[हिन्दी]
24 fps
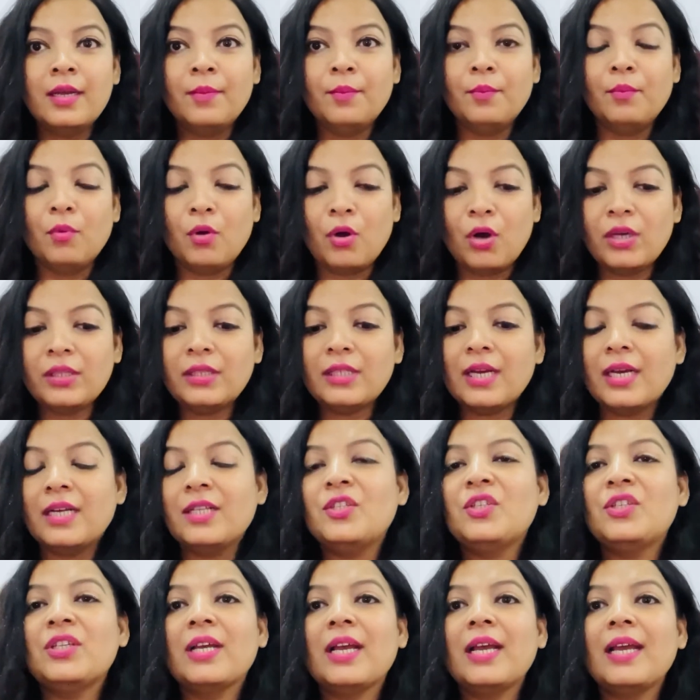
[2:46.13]
बहुत
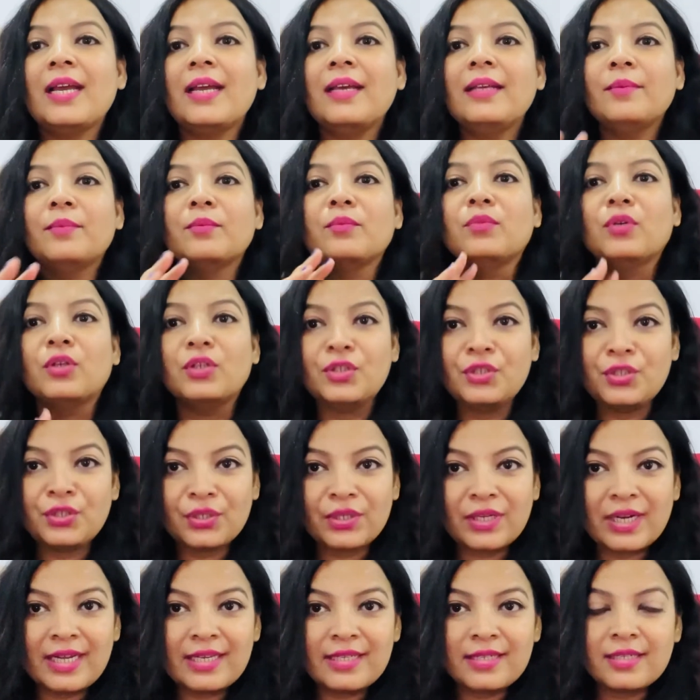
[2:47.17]
अच्छा है
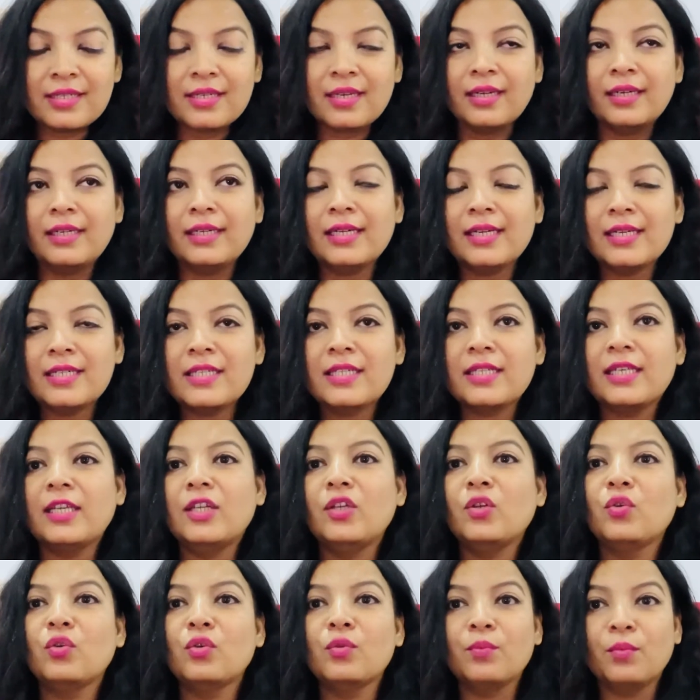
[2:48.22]
मॉइस्चराइज करना
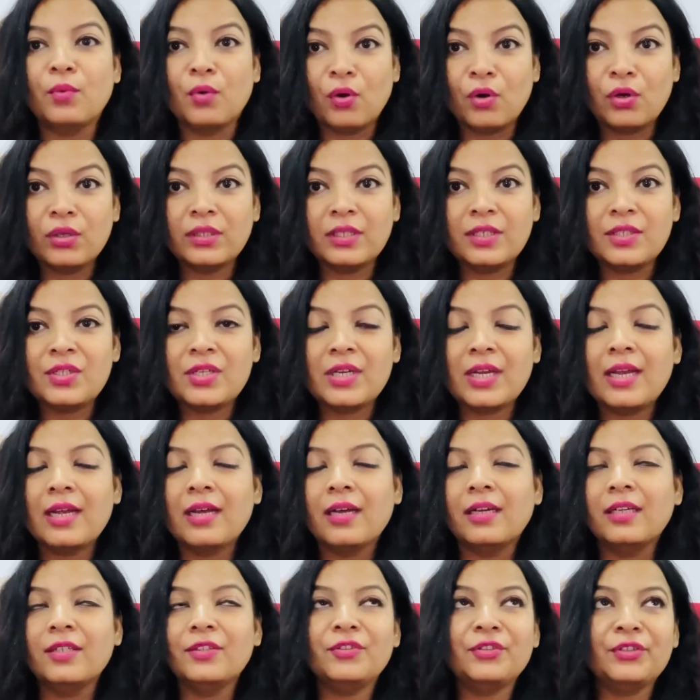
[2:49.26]
स्किन को बहुत अच्छा है
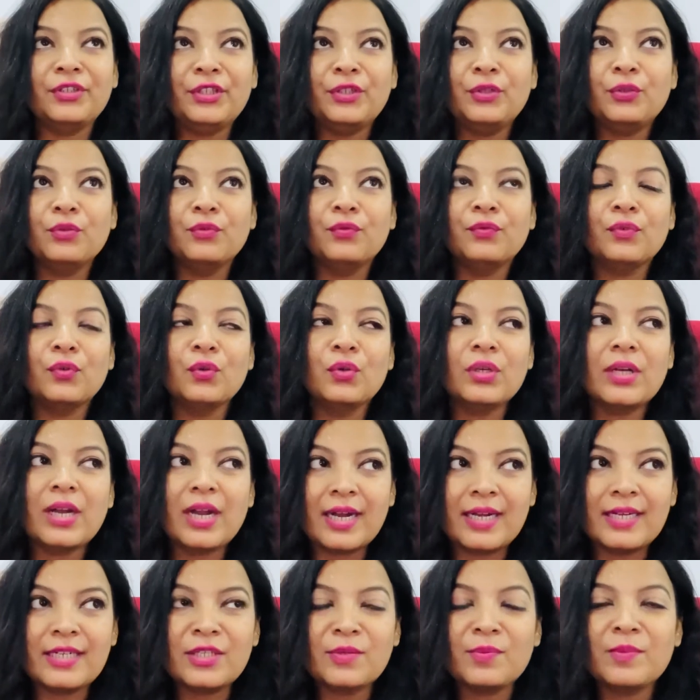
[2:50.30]
हर थ्री टू फोर
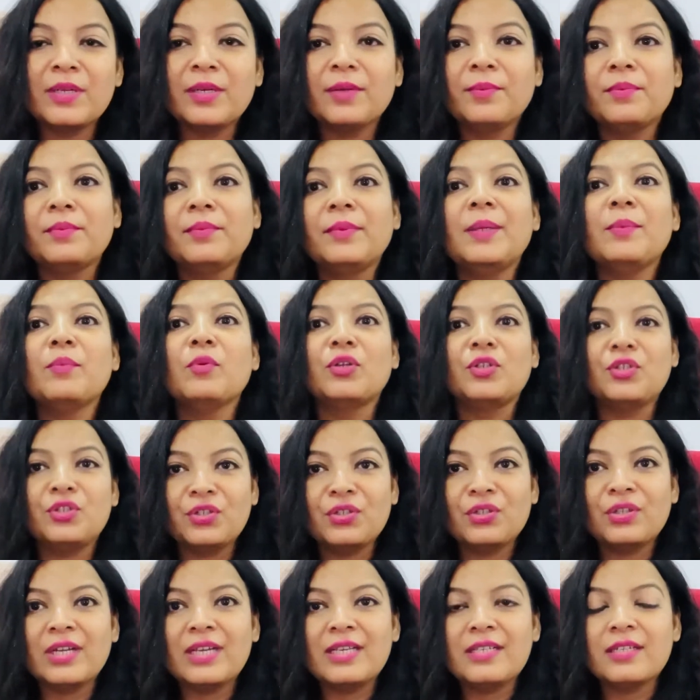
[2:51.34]
आवर्स में हमें
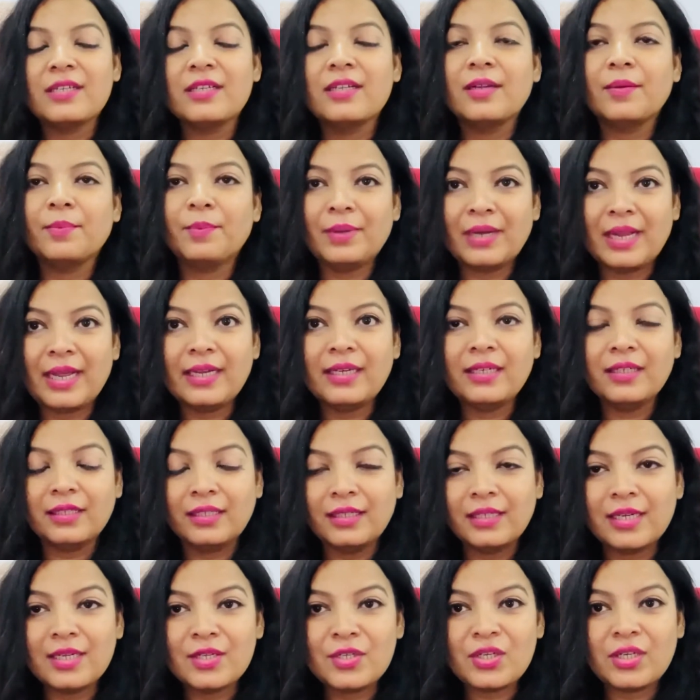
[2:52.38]
मॉइस्चराइज़र अप्लाई
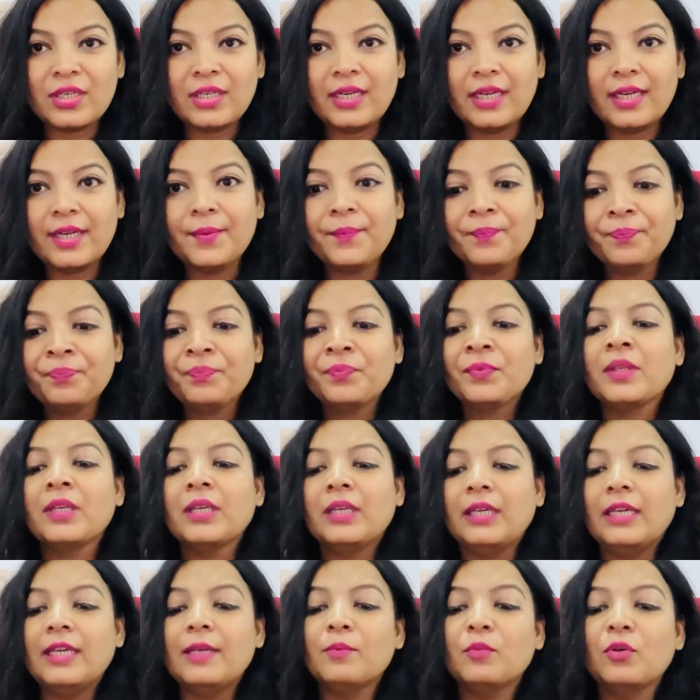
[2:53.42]
करना चाहिए
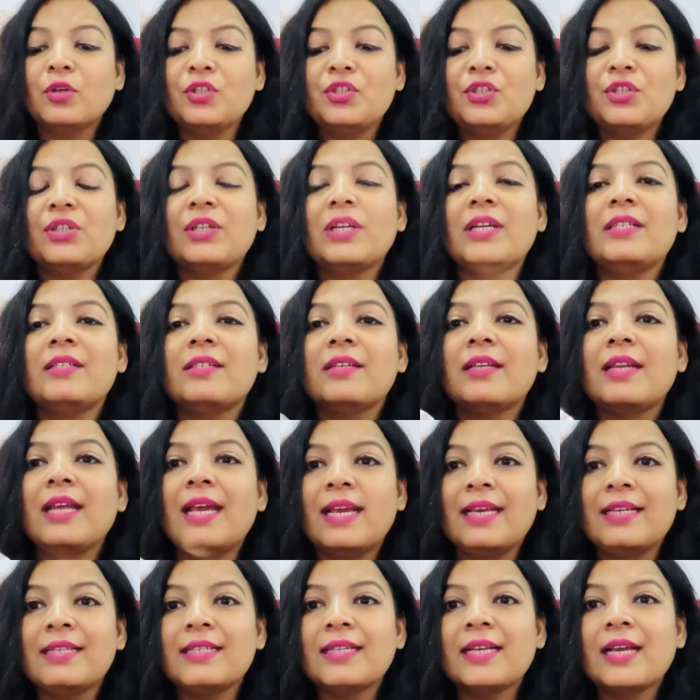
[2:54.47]
ये मॉइस्चराइज़र
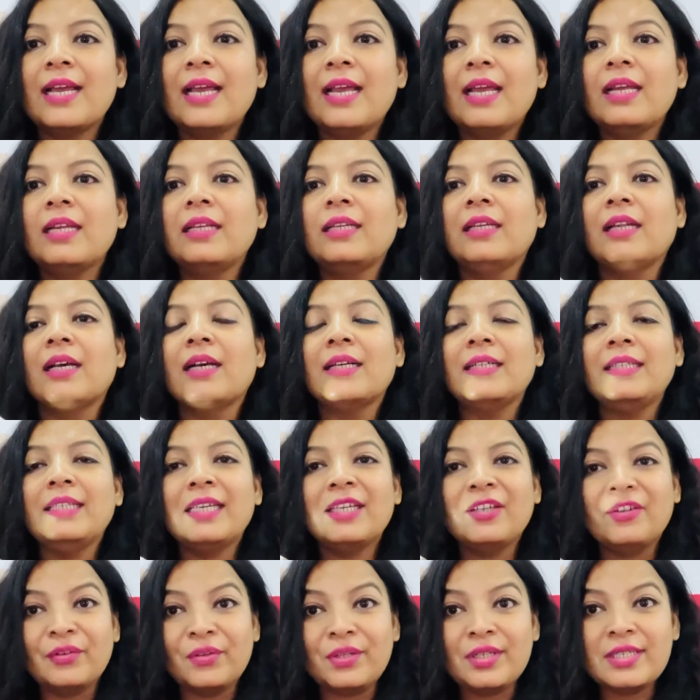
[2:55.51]
ऐसा है ना ये
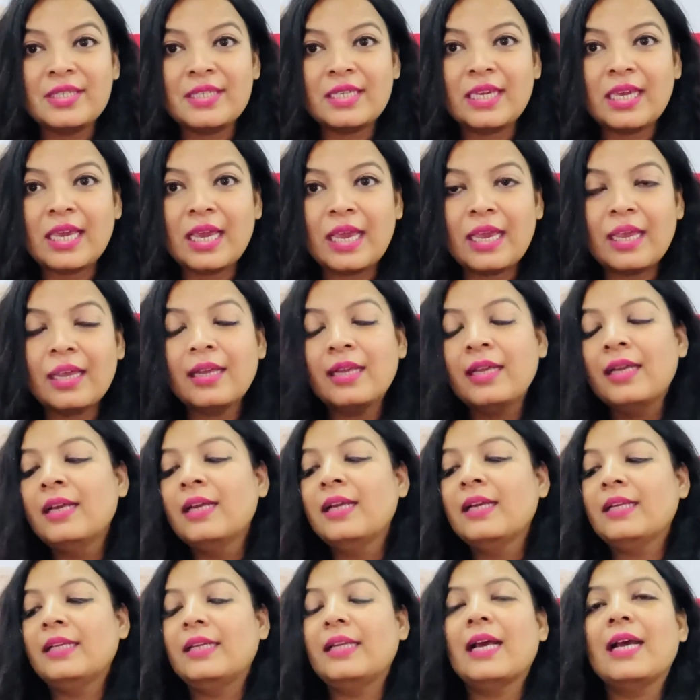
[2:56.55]
ग्रीसी है
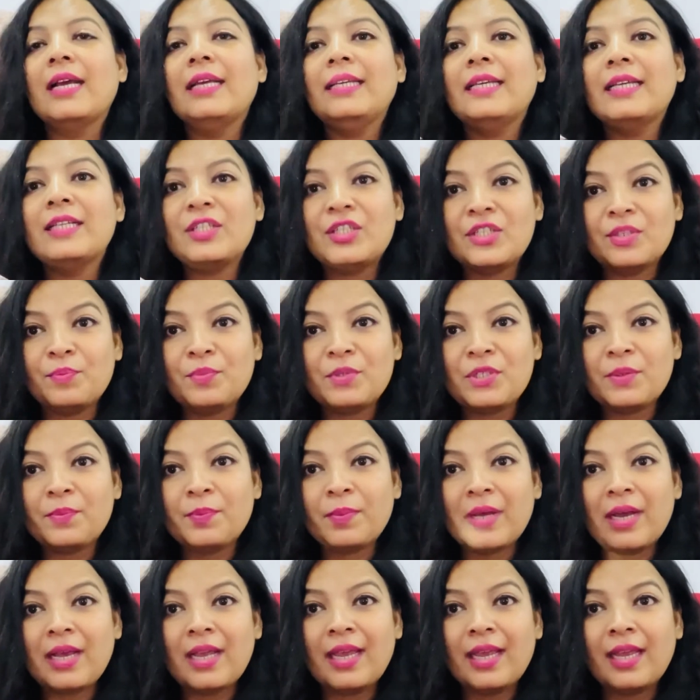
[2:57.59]
ना ये
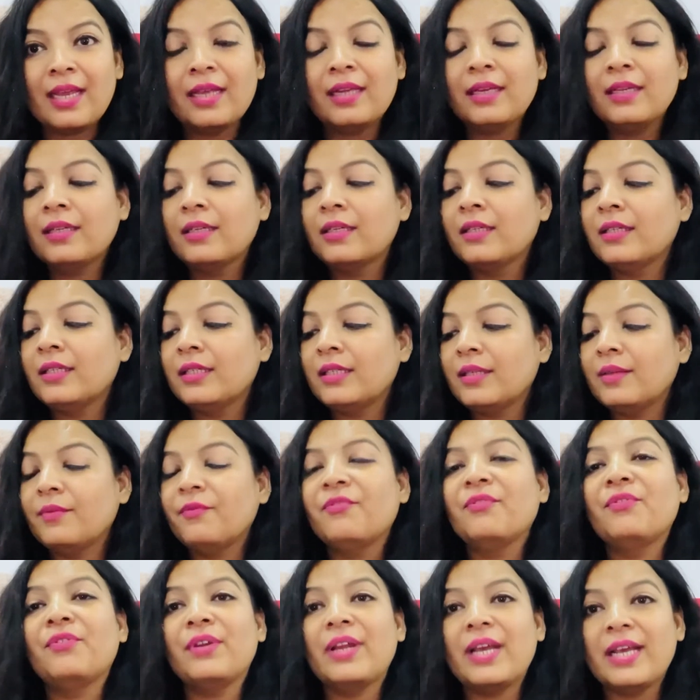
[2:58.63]
चिपचिपा है
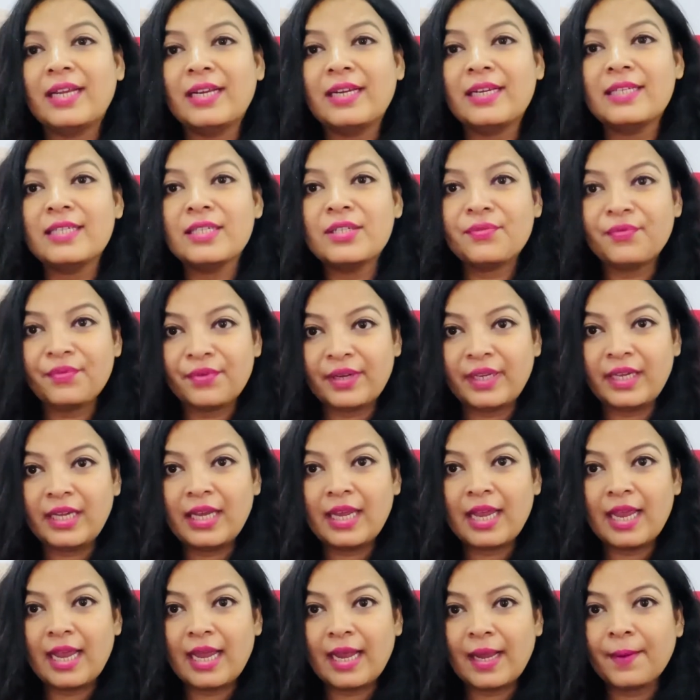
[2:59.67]
फ्रेग्रेंस फ्री
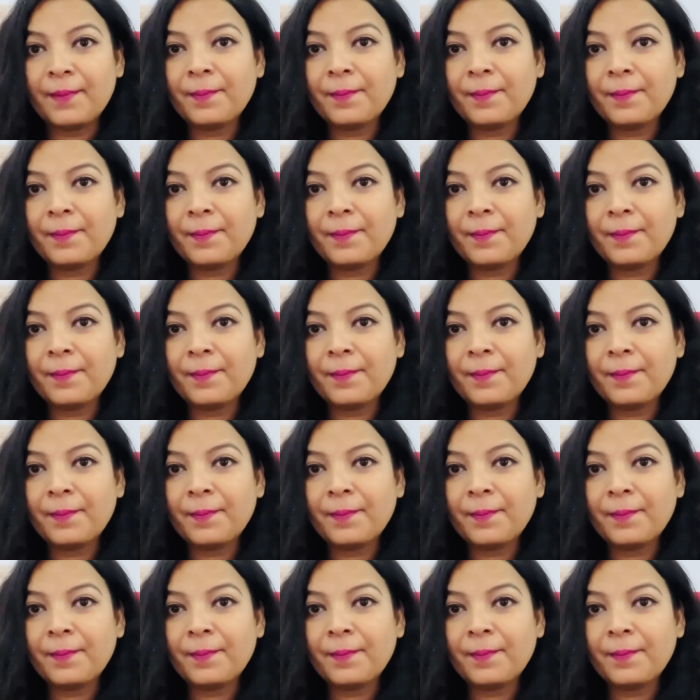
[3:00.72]
है